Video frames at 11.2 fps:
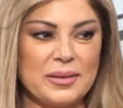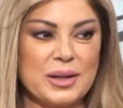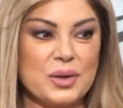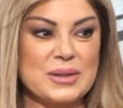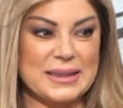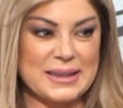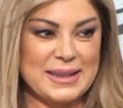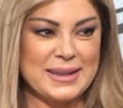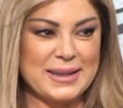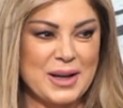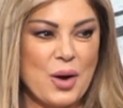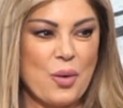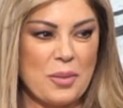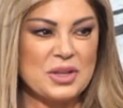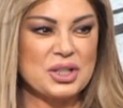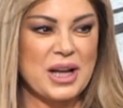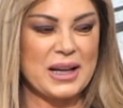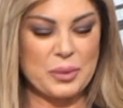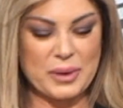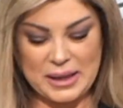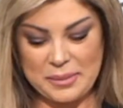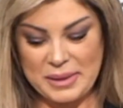فيديو صغير وبنرجع
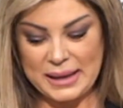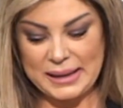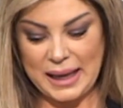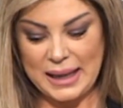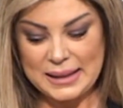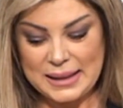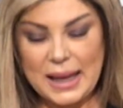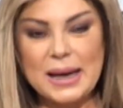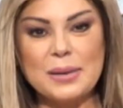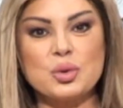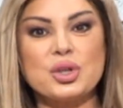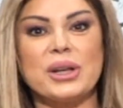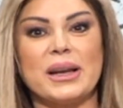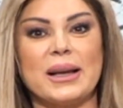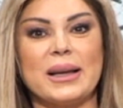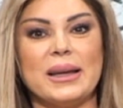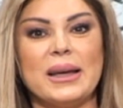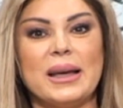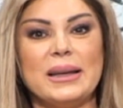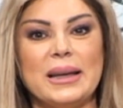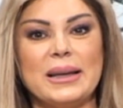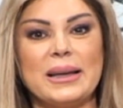انا وياك بنحكي عن هالمشاركه
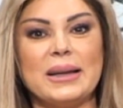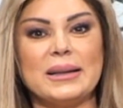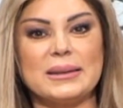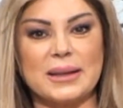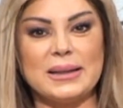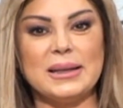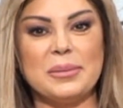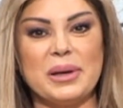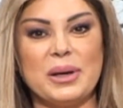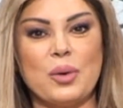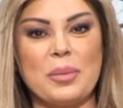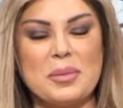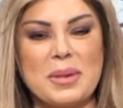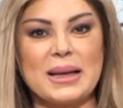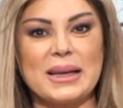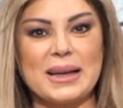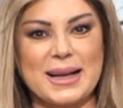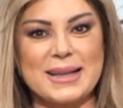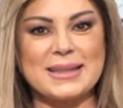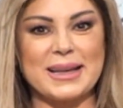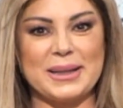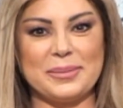يلي كانت قيمه وبمكانها
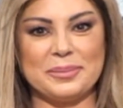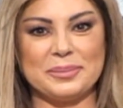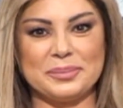السليم